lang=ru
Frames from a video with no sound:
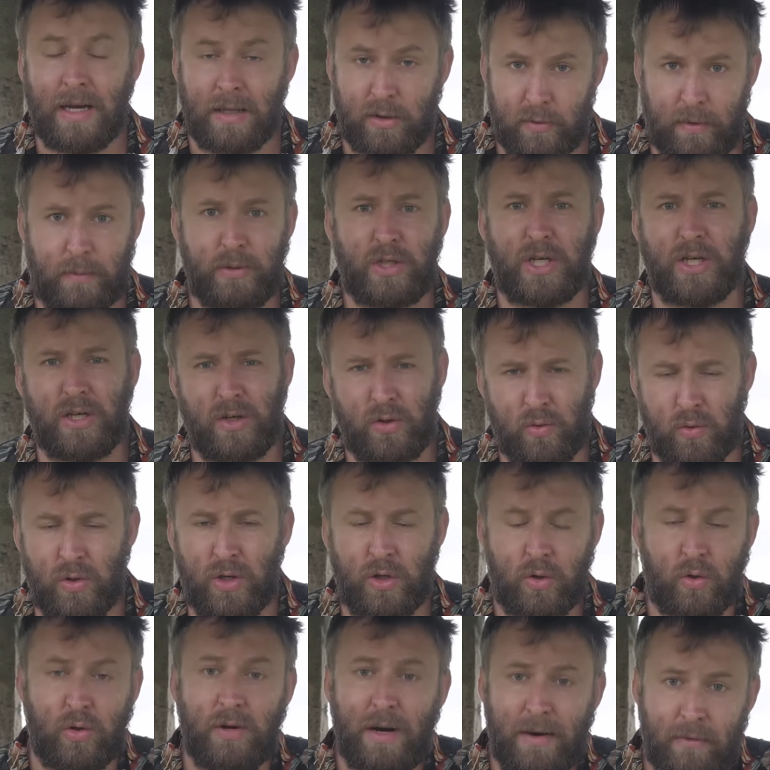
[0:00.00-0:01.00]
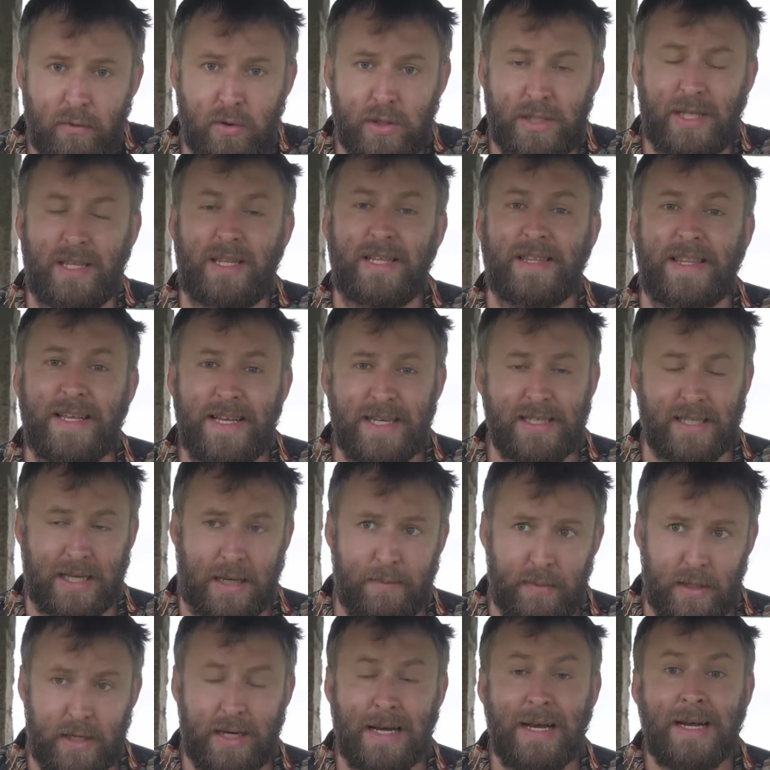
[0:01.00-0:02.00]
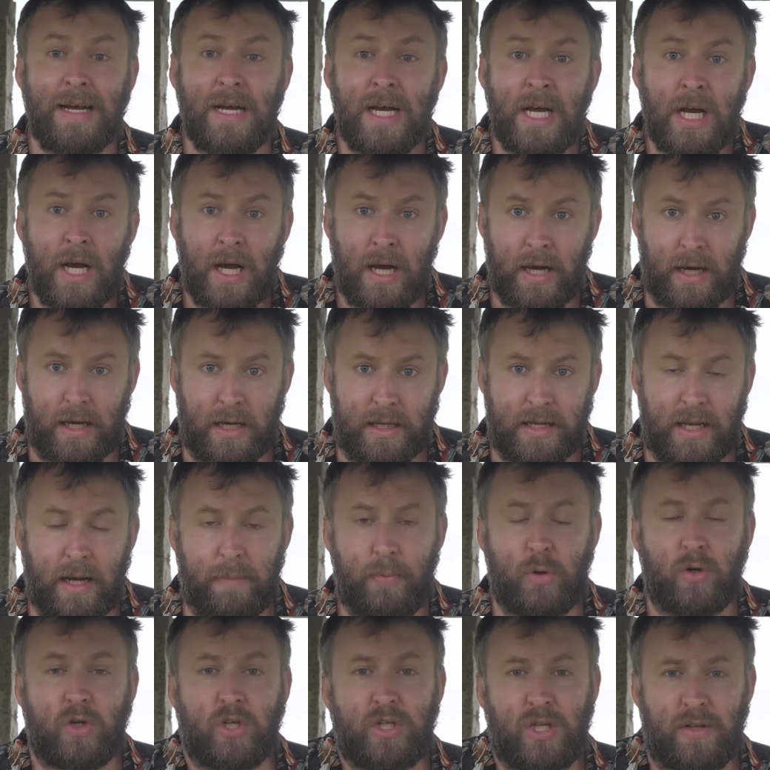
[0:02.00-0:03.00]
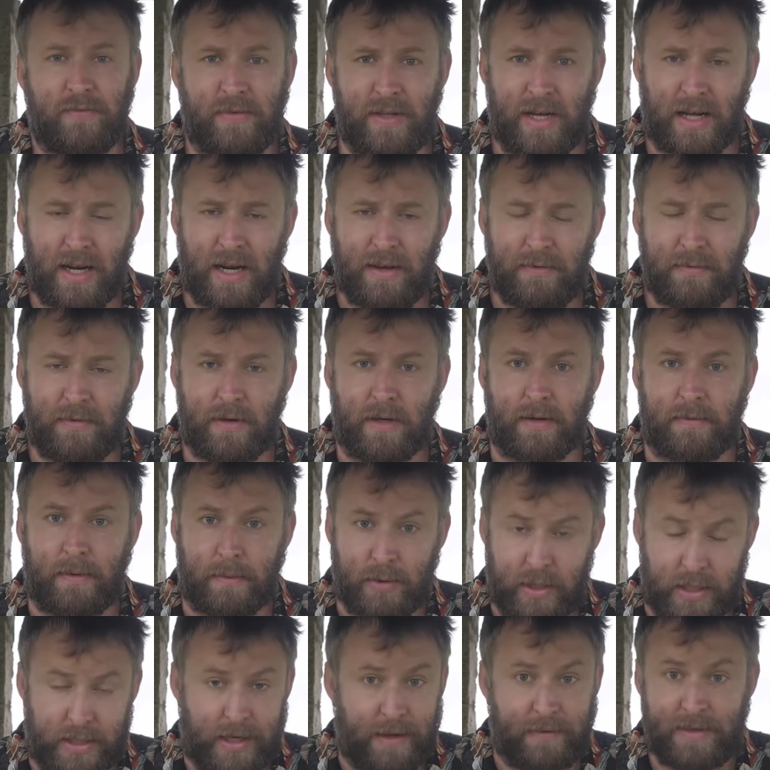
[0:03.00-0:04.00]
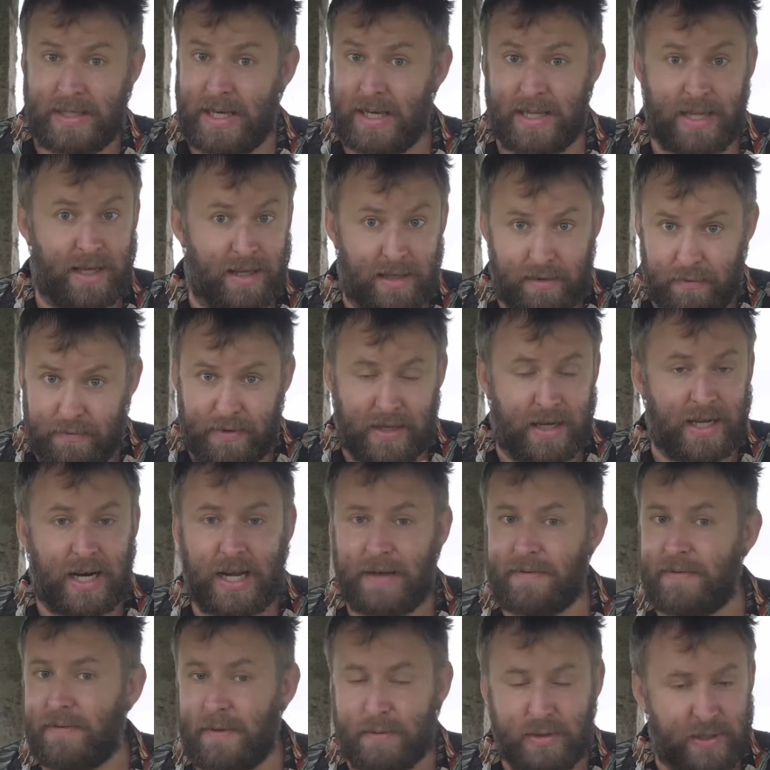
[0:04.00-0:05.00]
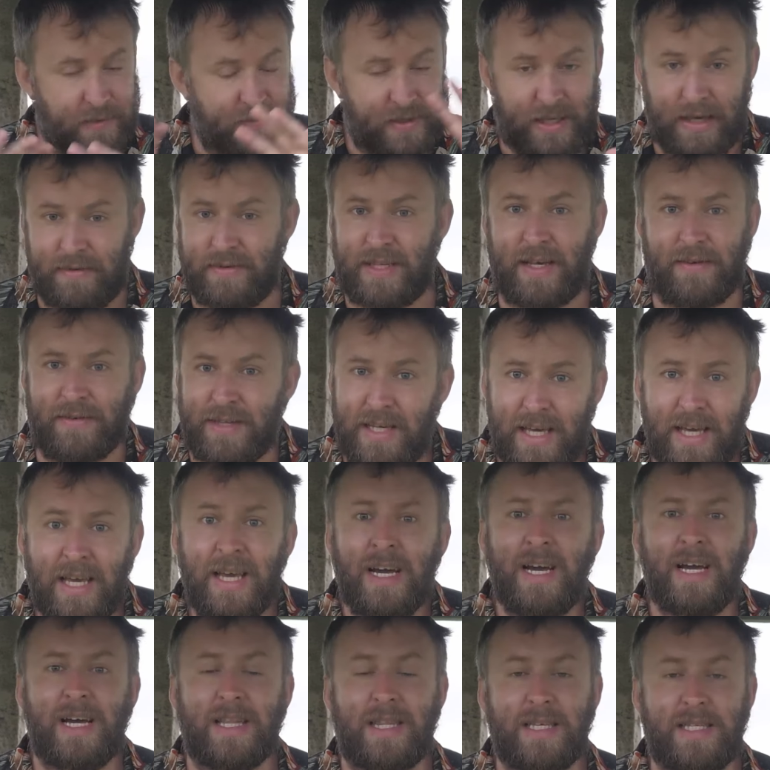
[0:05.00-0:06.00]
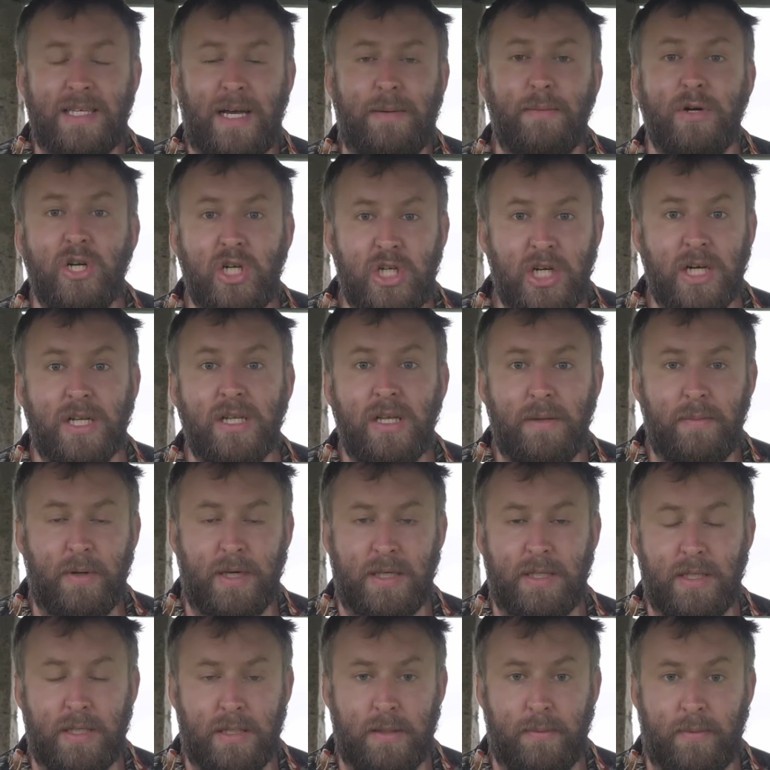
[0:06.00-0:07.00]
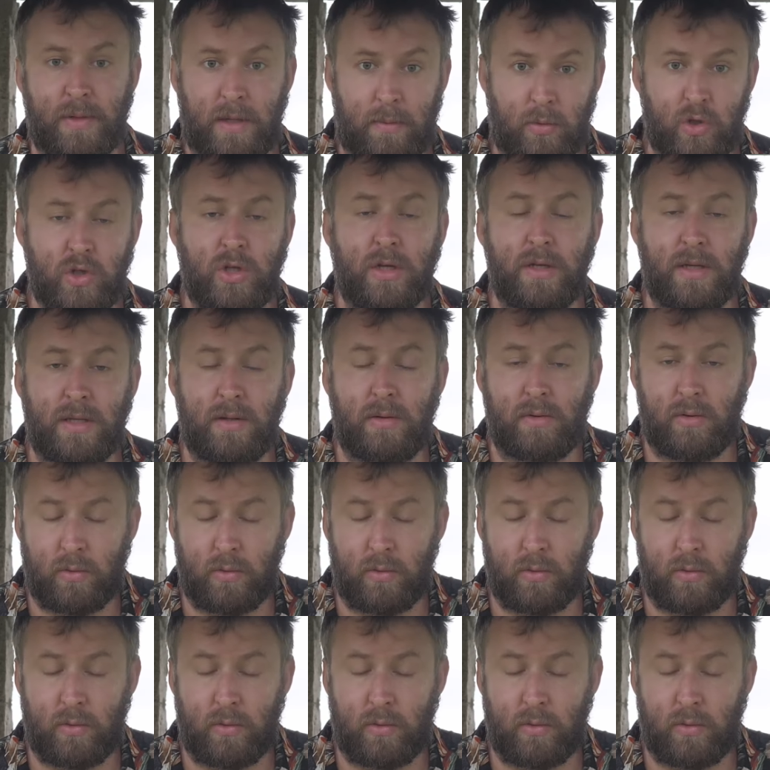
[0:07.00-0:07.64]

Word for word: Ну, вообще июнь, июль, август – это три самых э, для пленочной фотографии, вообще для всей аналогов фотографии, вообще всей-всей-всей, это самые жирные месяцы, потому что,